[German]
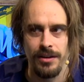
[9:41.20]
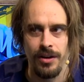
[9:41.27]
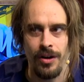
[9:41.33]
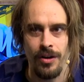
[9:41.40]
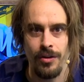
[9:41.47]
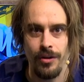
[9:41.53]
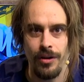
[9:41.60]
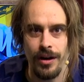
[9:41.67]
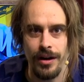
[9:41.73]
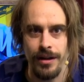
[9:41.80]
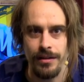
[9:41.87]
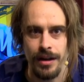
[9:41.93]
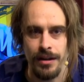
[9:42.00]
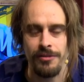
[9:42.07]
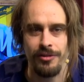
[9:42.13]

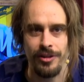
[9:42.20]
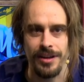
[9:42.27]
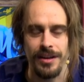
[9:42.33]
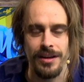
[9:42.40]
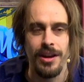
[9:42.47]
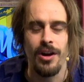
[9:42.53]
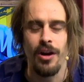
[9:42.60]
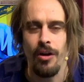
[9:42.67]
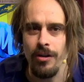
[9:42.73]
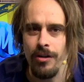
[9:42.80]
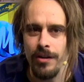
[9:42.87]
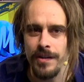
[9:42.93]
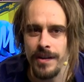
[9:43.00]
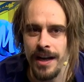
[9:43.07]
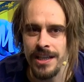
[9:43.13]
Horror, also von den
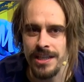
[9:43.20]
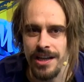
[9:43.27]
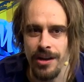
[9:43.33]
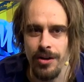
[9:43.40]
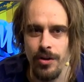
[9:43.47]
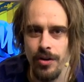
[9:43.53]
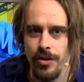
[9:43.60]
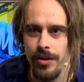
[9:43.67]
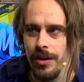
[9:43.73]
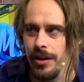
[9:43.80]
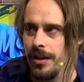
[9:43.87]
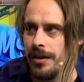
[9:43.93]
Horrordarstellungen